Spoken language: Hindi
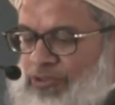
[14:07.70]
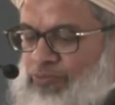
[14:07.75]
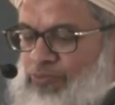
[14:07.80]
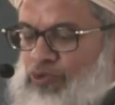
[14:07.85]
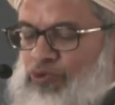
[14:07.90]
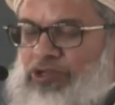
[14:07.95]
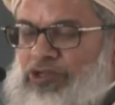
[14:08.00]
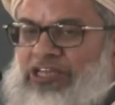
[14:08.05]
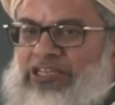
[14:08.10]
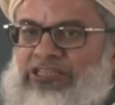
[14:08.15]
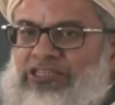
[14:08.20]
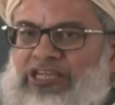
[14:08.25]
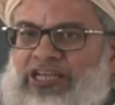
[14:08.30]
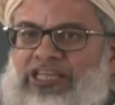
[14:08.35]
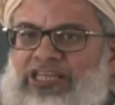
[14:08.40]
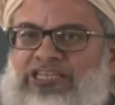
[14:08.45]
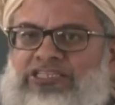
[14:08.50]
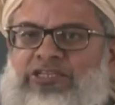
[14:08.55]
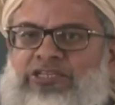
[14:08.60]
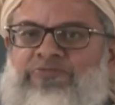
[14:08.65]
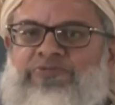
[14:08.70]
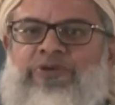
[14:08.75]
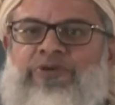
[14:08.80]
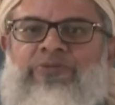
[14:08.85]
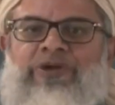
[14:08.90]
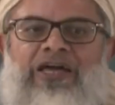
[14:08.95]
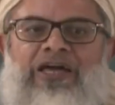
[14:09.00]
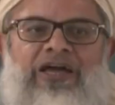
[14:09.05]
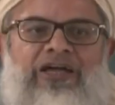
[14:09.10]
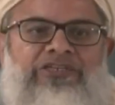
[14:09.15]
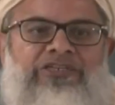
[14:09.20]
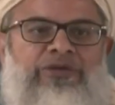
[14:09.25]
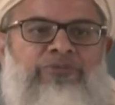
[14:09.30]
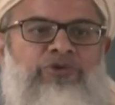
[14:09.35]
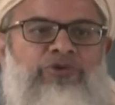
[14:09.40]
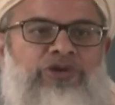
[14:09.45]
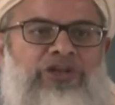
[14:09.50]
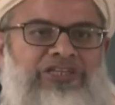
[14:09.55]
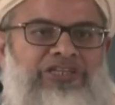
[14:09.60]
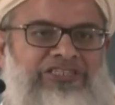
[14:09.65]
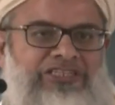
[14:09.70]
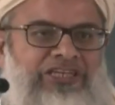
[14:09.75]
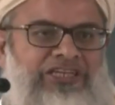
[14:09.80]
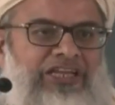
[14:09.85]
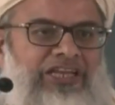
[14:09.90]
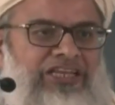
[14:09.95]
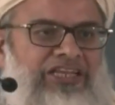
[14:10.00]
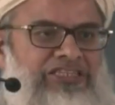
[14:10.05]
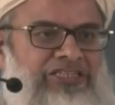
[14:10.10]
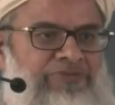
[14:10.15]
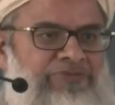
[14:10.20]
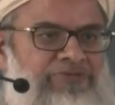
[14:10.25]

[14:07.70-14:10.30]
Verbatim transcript: जमहूरियत के लिए सबसे बड़ा डेमोक्रेसी के लिए